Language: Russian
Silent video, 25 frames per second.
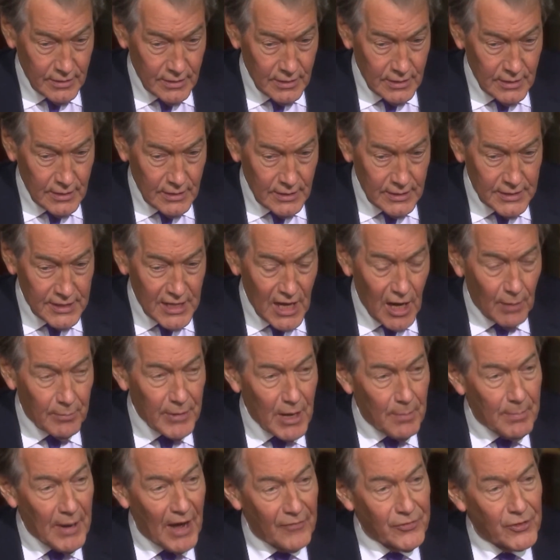Давайте
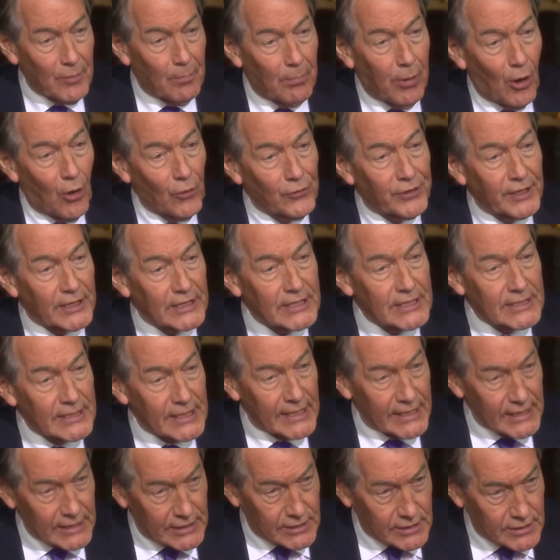перейдем к следующему
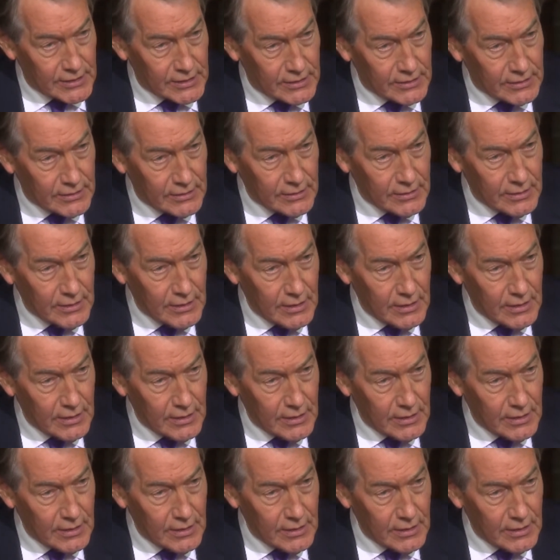вопросу.